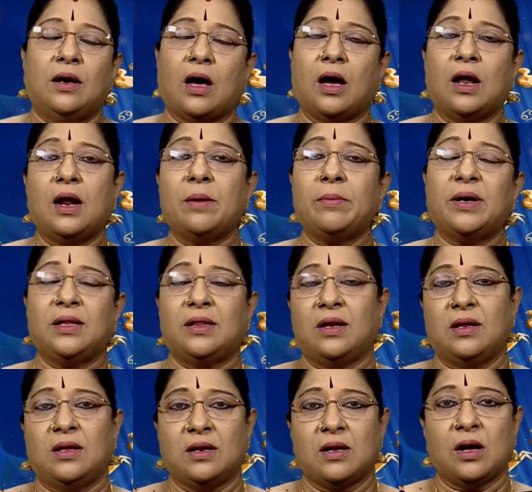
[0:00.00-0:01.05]
நாலாம்
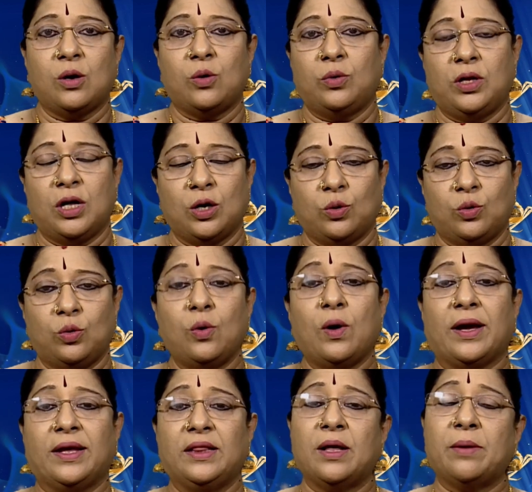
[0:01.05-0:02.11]
இடத்தில் இருக்கக்கூடிய குரு
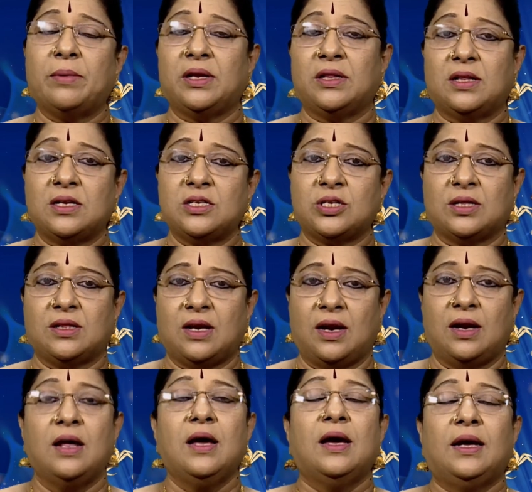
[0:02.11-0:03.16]
ஐந்தாம் இடத்தில்
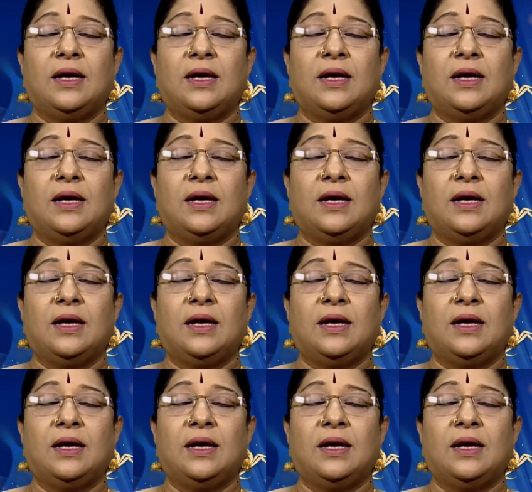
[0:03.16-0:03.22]
சந்திரன்